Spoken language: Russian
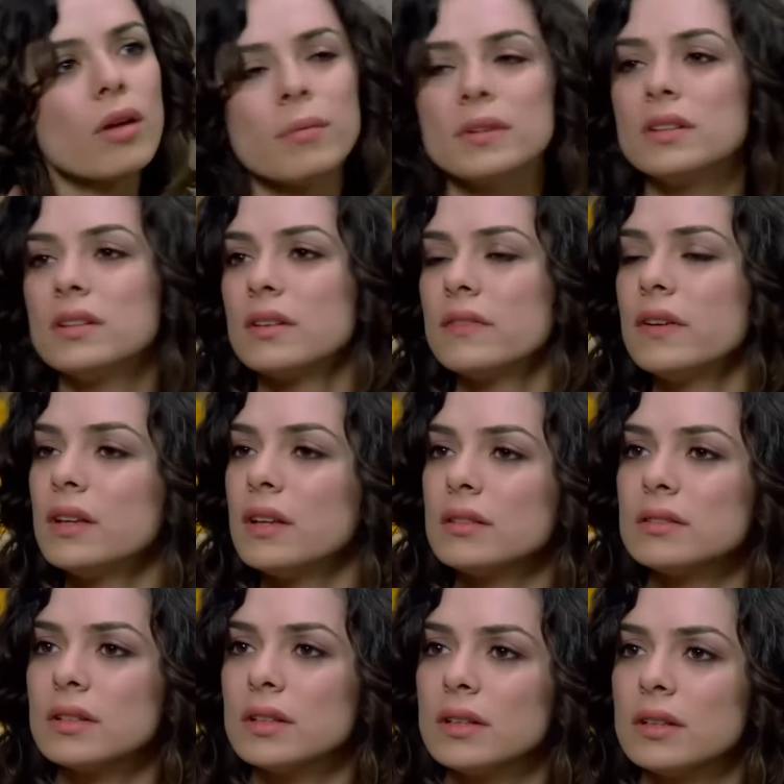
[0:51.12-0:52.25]
нас
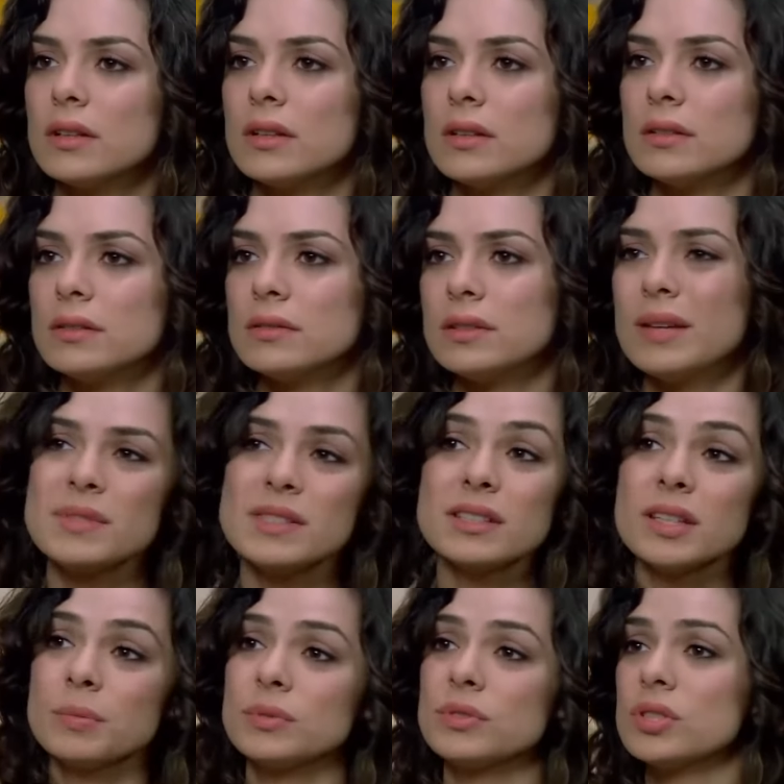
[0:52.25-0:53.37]
масса дел.
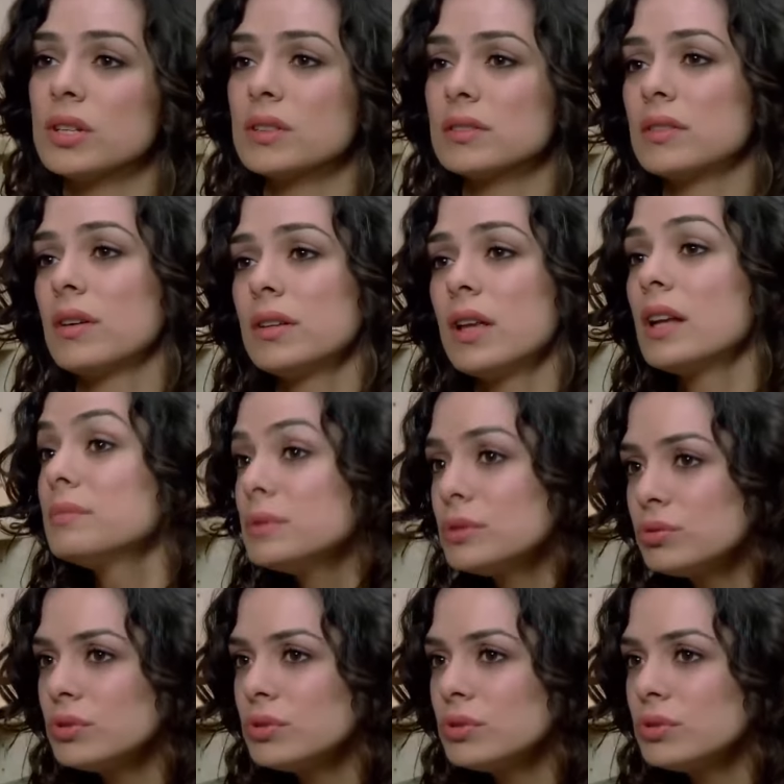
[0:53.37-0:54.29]
Ну скажи мне, ну что